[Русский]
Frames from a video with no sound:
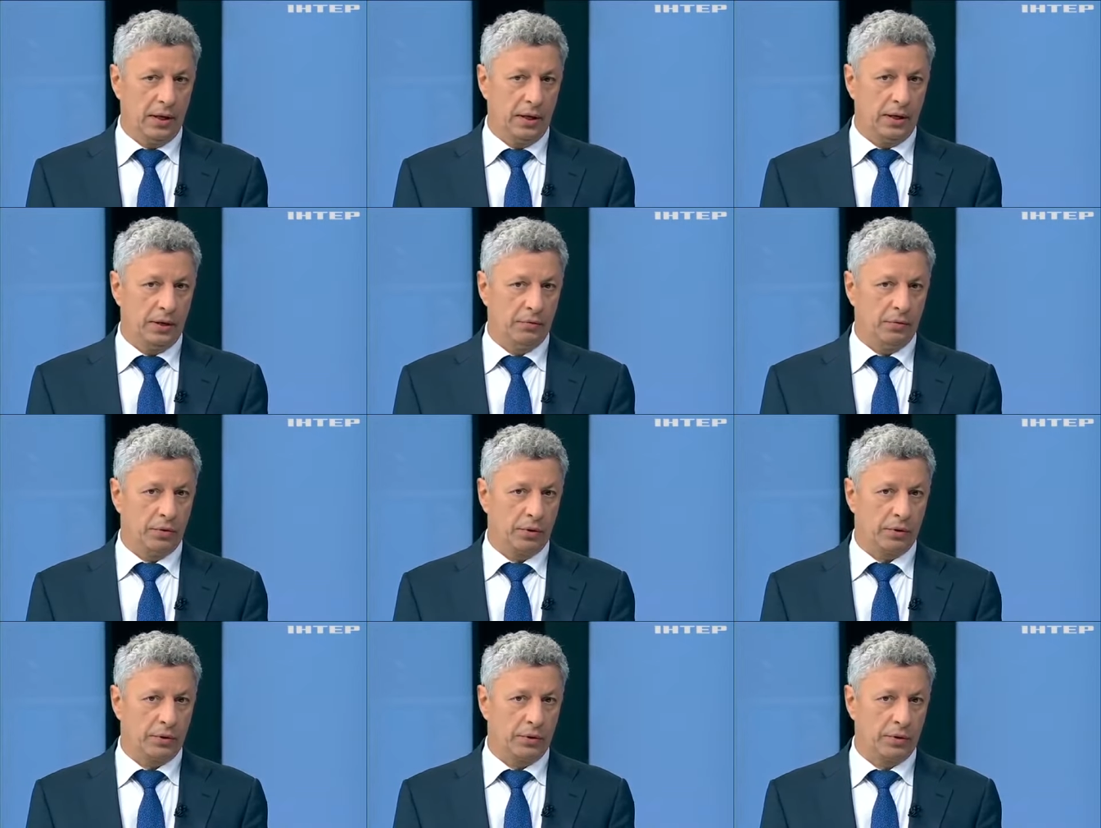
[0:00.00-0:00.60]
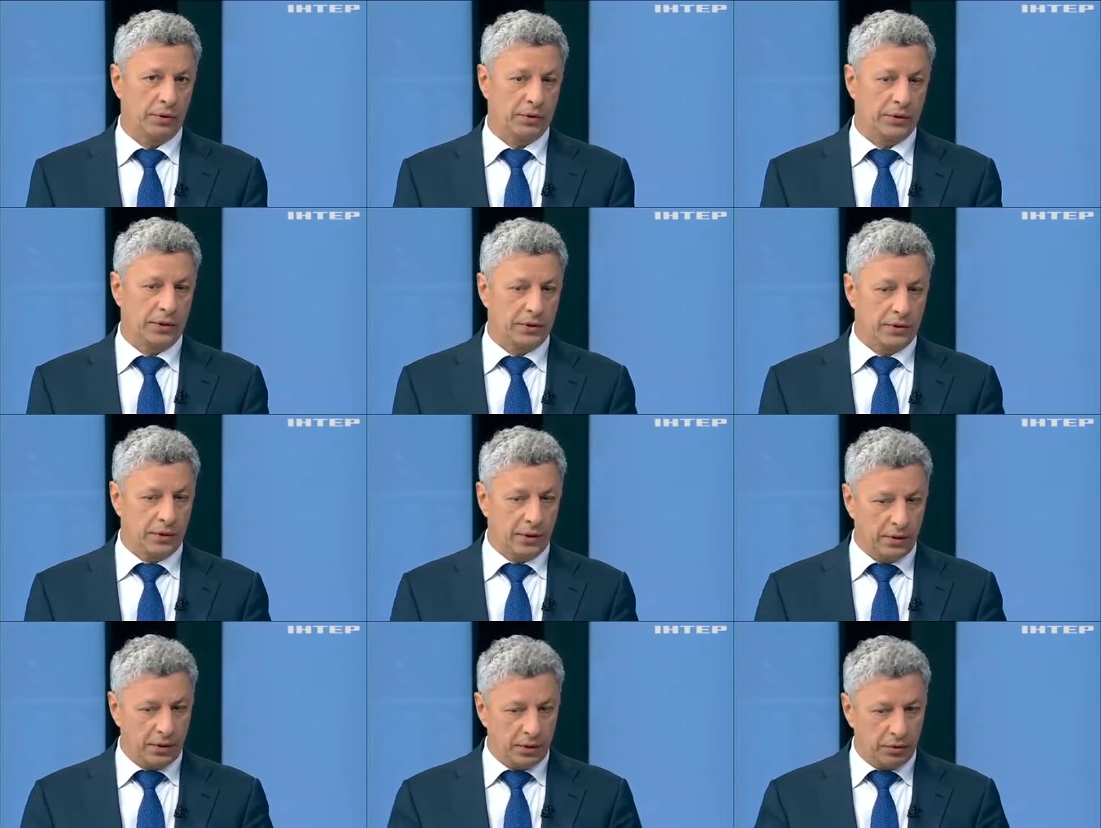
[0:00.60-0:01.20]
И вот э,
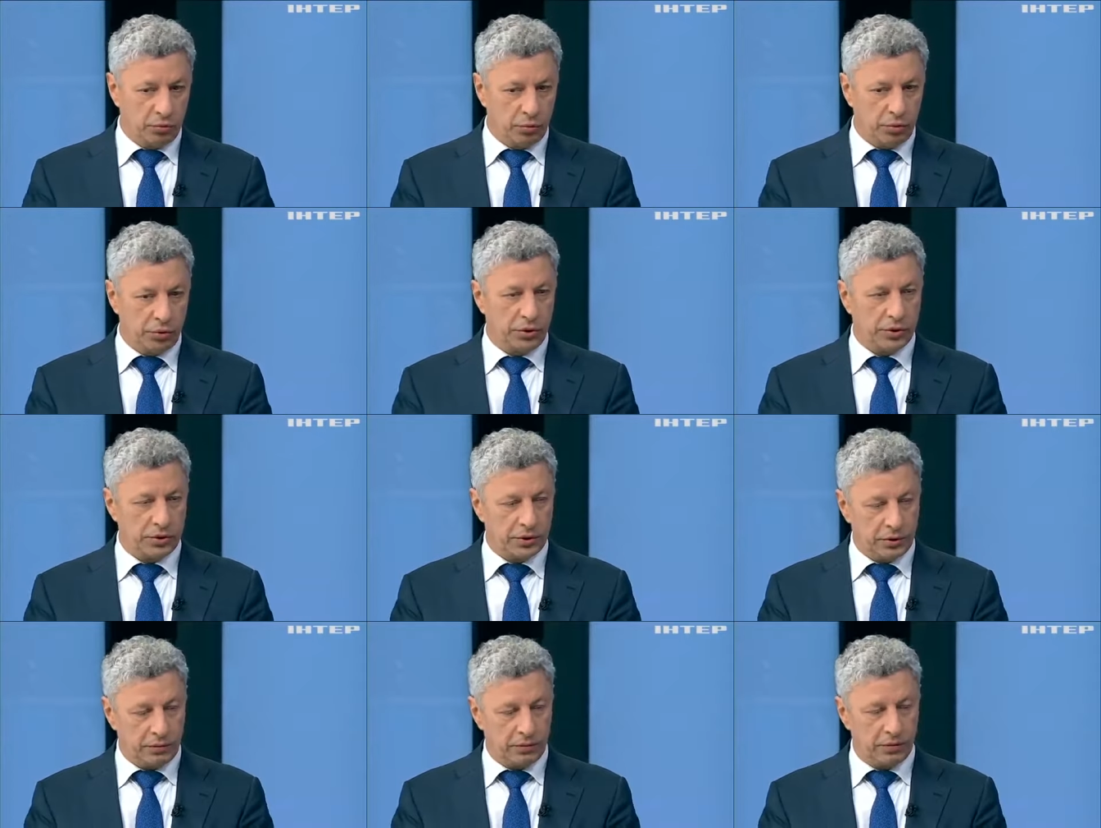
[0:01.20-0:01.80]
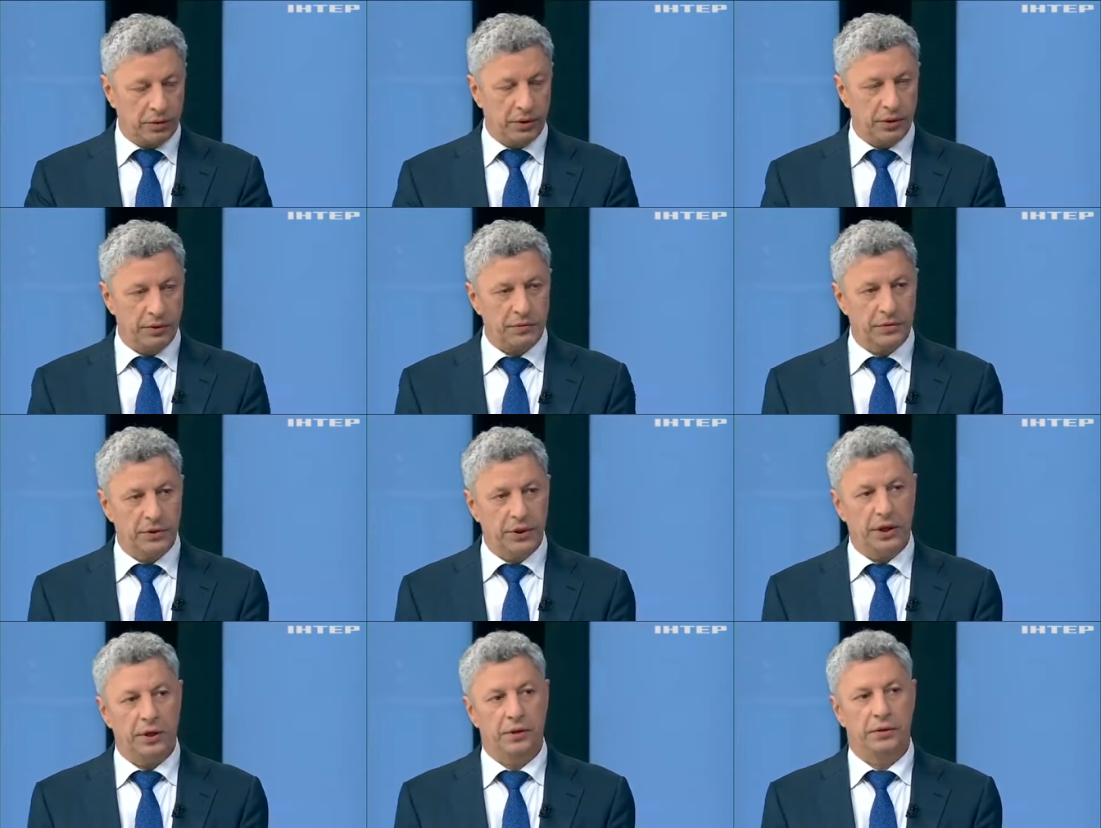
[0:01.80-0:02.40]
сосредоточиться вот на
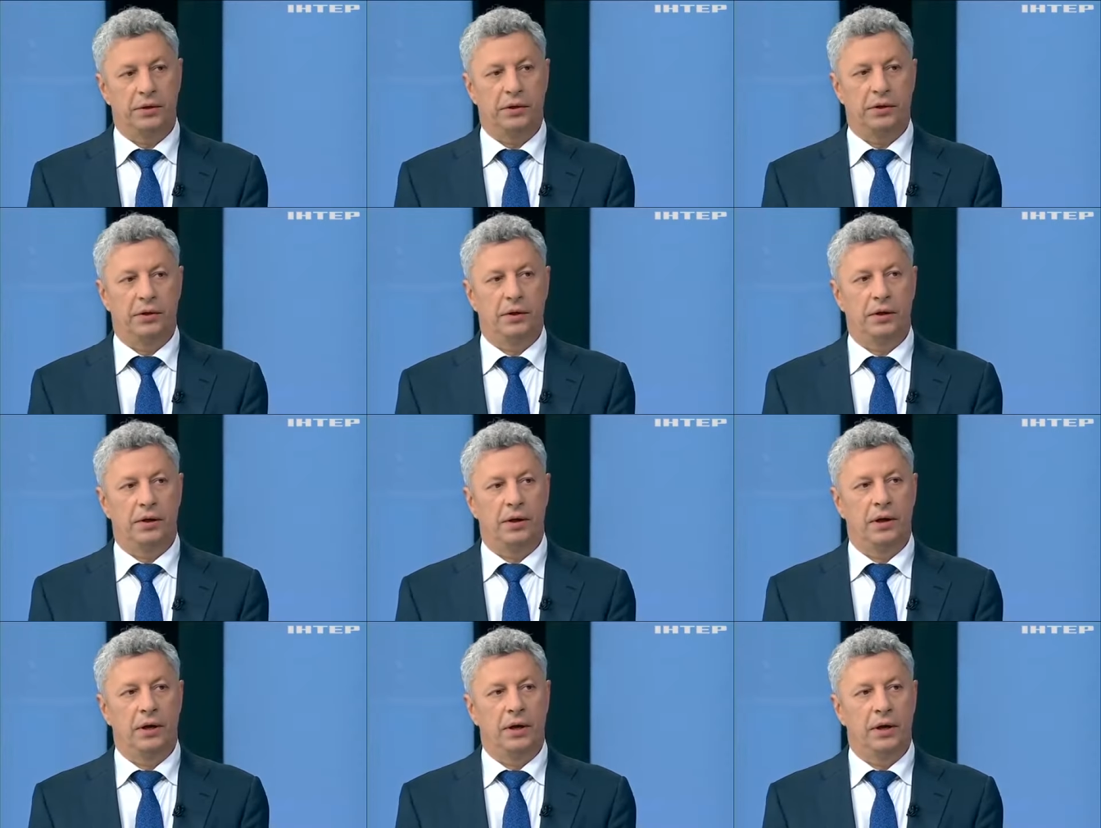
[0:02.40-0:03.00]
встрече этой.